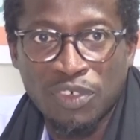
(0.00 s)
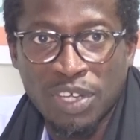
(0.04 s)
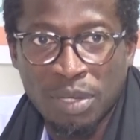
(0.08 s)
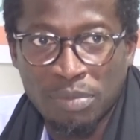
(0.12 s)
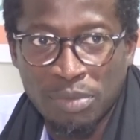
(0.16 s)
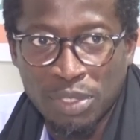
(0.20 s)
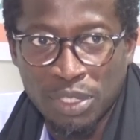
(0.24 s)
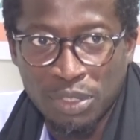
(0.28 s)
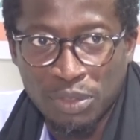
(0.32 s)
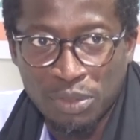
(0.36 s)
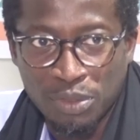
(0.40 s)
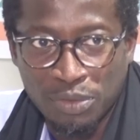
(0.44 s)
va
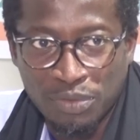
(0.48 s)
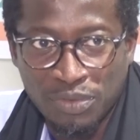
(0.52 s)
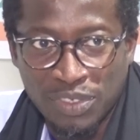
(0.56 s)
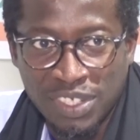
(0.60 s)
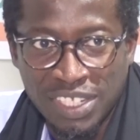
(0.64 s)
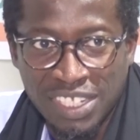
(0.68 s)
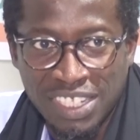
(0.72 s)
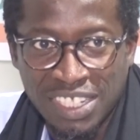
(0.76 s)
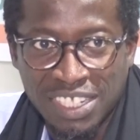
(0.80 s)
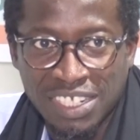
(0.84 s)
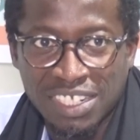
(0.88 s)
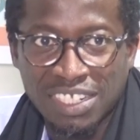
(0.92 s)
bientôt
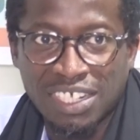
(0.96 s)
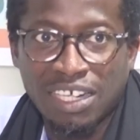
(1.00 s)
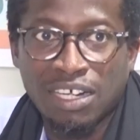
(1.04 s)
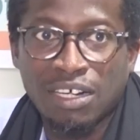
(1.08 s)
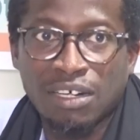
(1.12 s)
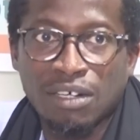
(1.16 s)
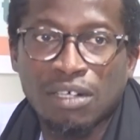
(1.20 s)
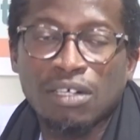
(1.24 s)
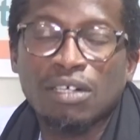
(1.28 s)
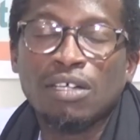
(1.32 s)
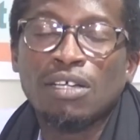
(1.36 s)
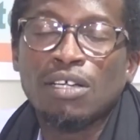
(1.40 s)
finir
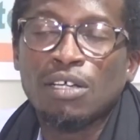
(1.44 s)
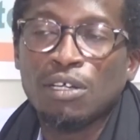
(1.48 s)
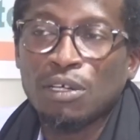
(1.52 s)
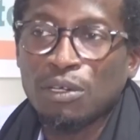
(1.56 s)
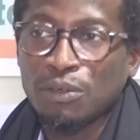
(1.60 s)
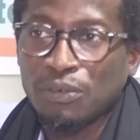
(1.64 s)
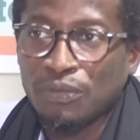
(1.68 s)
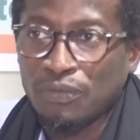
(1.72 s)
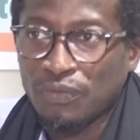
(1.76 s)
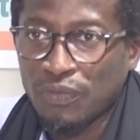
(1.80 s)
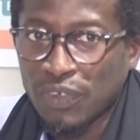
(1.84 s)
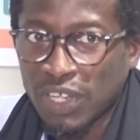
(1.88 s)
en
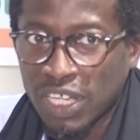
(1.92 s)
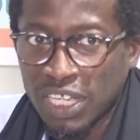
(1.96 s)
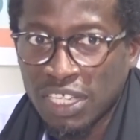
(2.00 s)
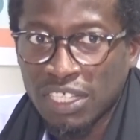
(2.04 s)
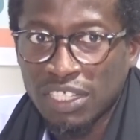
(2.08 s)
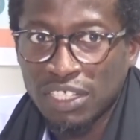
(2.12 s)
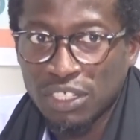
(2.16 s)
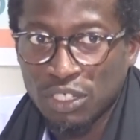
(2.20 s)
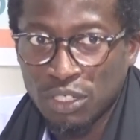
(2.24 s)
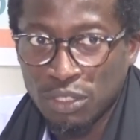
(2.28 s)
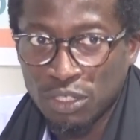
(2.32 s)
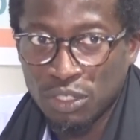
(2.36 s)

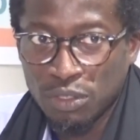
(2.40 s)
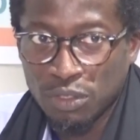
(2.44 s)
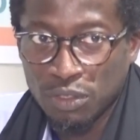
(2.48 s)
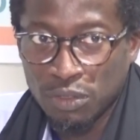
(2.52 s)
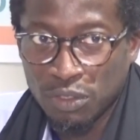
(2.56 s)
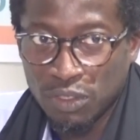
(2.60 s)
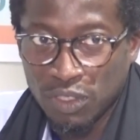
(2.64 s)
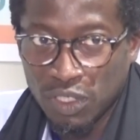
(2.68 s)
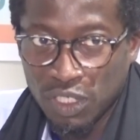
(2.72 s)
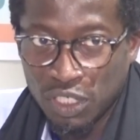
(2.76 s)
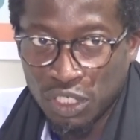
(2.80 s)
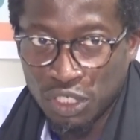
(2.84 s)
fin
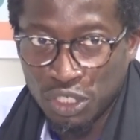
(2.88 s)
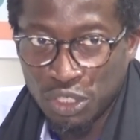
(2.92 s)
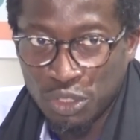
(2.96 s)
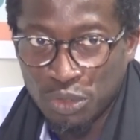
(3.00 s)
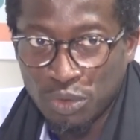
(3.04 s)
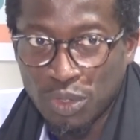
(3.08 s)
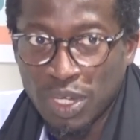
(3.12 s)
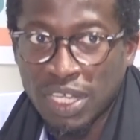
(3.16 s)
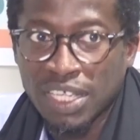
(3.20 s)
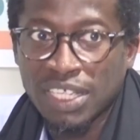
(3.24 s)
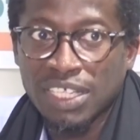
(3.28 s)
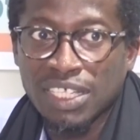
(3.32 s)
euh,
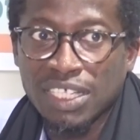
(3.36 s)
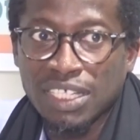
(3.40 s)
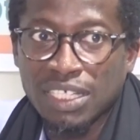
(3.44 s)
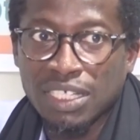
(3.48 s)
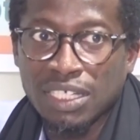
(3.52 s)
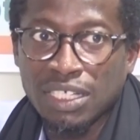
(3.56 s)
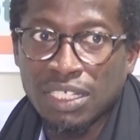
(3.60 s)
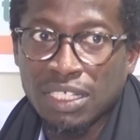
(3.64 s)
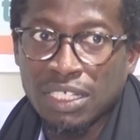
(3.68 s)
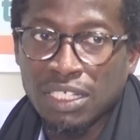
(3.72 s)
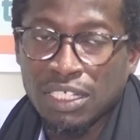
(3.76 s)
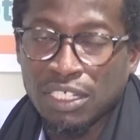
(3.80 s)
juin
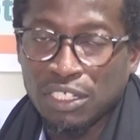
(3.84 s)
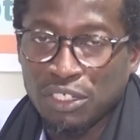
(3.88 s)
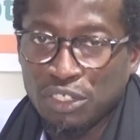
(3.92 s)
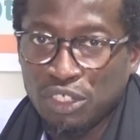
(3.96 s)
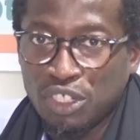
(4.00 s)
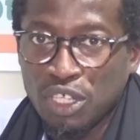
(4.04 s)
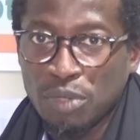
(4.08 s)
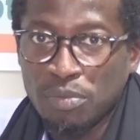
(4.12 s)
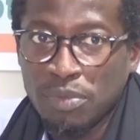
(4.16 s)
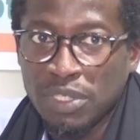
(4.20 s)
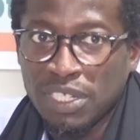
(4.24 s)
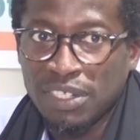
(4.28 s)

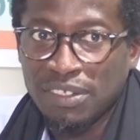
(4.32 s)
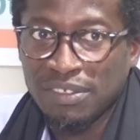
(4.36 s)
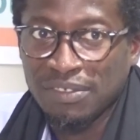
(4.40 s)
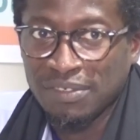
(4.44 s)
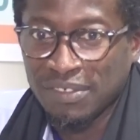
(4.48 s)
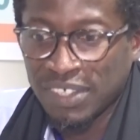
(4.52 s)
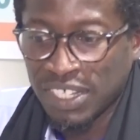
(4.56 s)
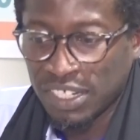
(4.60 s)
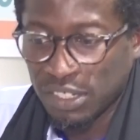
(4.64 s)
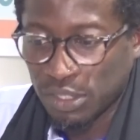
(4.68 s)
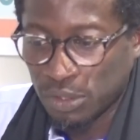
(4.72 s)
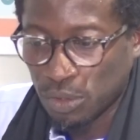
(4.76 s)

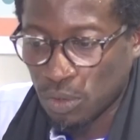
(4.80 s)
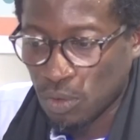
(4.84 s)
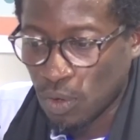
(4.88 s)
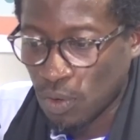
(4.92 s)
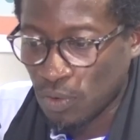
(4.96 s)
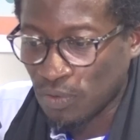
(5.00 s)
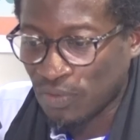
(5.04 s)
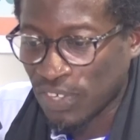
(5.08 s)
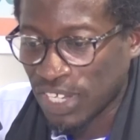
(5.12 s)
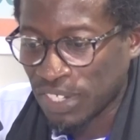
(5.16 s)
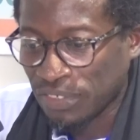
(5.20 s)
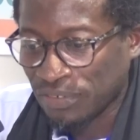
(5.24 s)

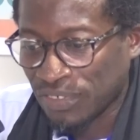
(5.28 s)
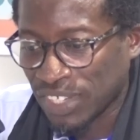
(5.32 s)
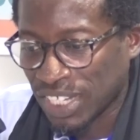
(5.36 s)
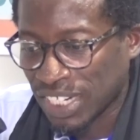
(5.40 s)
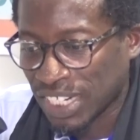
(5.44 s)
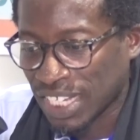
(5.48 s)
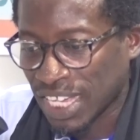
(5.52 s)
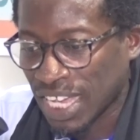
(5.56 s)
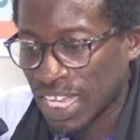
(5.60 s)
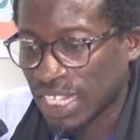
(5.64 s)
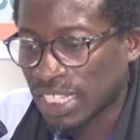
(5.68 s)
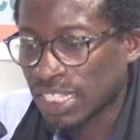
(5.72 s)

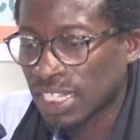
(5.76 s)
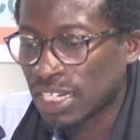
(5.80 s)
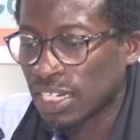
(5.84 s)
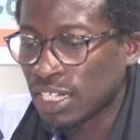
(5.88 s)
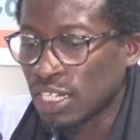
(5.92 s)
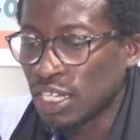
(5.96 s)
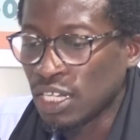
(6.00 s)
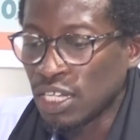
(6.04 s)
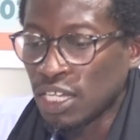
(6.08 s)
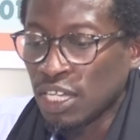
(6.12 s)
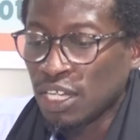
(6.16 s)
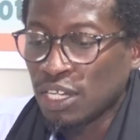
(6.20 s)
2024,
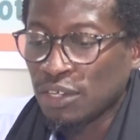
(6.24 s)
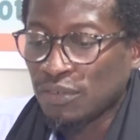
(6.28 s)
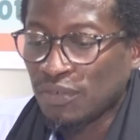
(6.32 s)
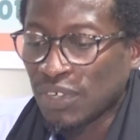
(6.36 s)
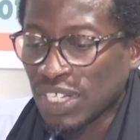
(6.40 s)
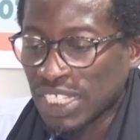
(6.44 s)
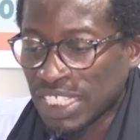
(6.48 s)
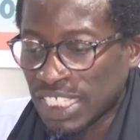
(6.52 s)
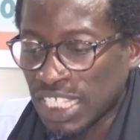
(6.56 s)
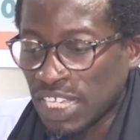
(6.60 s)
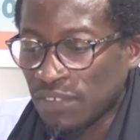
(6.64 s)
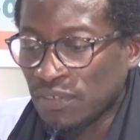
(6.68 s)

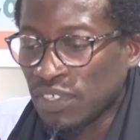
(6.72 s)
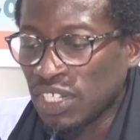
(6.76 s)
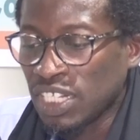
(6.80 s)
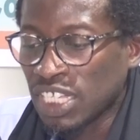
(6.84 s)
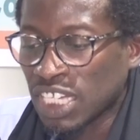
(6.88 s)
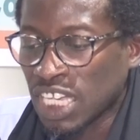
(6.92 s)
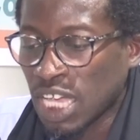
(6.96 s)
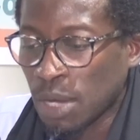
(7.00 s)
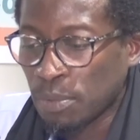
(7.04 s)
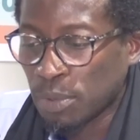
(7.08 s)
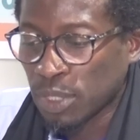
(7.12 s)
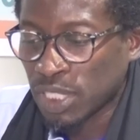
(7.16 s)
va servir
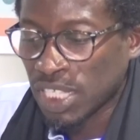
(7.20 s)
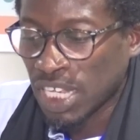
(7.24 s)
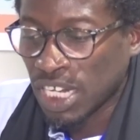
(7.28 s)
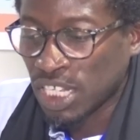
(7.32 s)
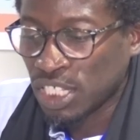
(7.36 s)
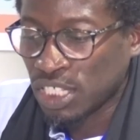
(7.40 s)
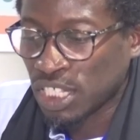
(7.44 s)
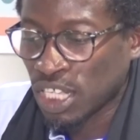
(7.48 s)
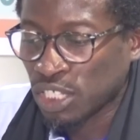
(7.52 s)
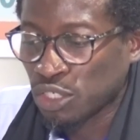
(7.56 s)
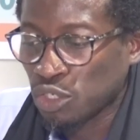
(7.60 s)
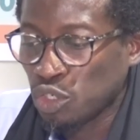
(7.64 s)
de
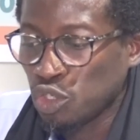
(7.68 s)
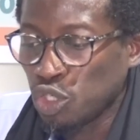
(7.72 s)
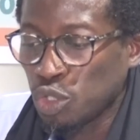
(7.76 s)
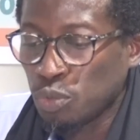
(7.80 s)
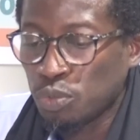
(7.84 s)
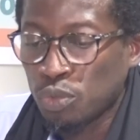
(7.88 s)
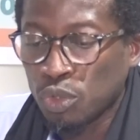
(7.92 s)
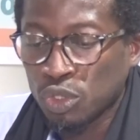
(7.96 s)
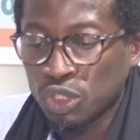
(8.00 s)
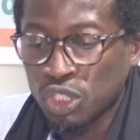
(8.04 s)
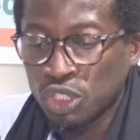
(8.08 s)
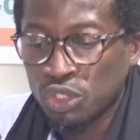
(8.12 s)
capitalisation
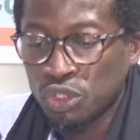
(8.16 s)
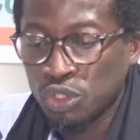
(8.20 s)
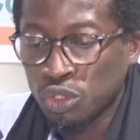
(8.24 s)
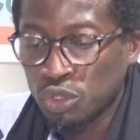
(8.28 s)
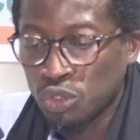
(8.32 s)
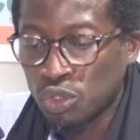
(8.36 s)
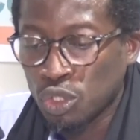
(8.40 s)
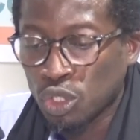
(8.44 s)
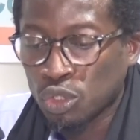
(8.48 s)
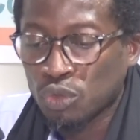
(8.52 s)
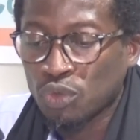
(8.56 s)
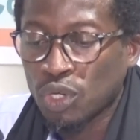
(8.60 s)
du
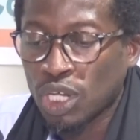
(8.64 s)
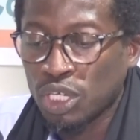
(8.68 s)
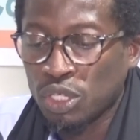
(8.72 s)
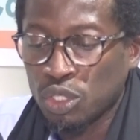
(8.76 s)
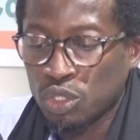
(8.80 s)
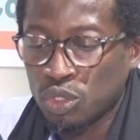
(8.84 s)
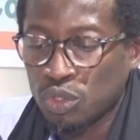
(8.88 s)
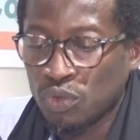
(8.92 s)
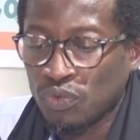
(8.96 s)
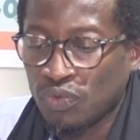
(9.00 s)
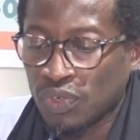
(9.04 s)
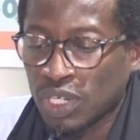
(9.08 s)
processus d'octroi
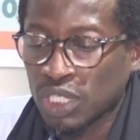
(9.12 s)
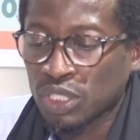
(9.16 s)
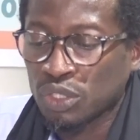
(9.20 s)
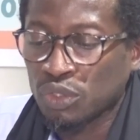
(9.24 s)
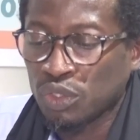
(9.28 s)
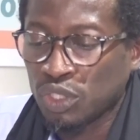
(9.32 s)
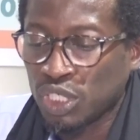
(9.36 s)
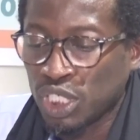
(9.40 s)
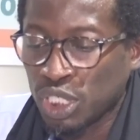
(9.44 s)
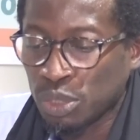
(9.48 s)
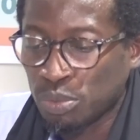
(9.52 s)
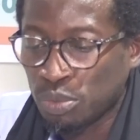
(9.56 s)
de
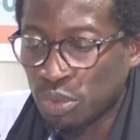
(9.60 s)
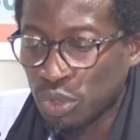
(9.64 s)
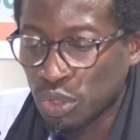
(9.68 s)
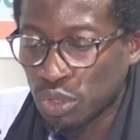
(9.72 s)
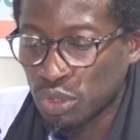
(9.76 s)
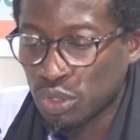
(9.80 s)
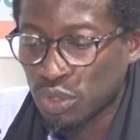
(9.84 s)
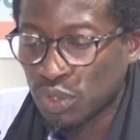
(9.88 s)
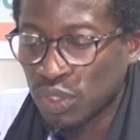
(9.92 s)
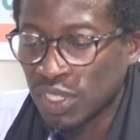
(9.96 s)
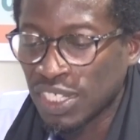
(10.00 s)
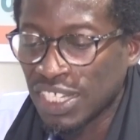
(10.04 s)
subvention des
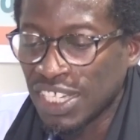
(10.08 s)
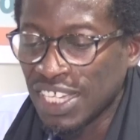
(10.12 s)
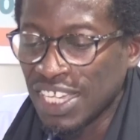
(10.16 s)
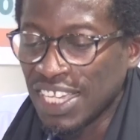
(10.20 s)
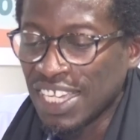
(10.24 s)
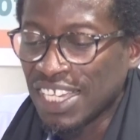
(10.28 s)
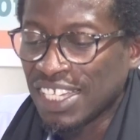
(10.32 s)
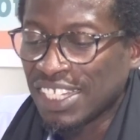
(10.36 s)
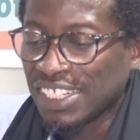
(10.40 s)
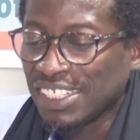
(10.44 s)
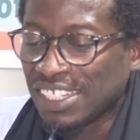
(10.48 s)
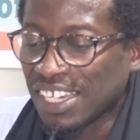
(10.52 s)
bourses
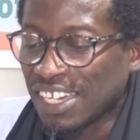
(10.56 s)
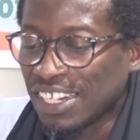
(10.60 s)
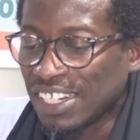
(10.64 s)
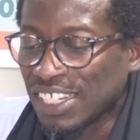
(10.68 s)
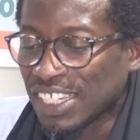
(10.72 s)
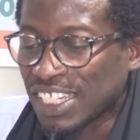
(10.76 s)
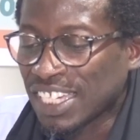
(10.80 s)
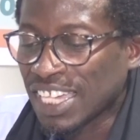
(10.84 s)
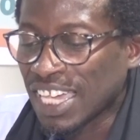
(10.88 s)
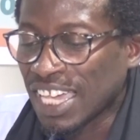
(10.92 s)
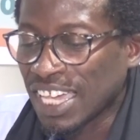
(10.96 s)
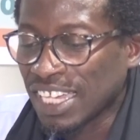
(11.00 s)
dans
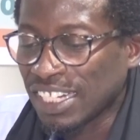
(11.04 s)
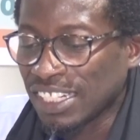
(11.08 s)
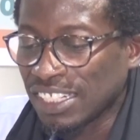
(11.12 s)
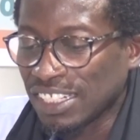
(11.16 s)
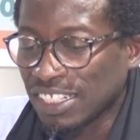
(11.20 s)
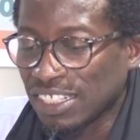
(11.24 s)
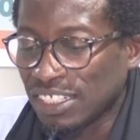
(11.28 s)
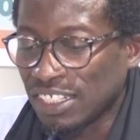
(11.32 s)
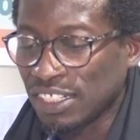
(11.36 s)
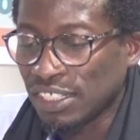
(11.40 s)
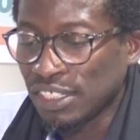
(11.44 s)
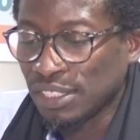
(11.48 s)
le
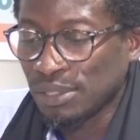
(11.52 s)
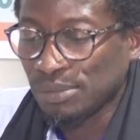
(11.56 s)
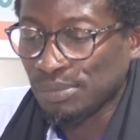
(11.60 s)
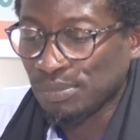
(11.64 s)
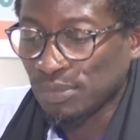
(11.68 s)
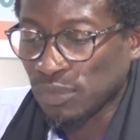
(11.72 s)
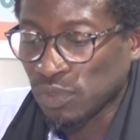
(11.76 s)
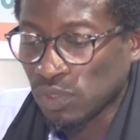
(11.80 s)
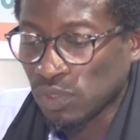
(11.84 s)
cadre euh,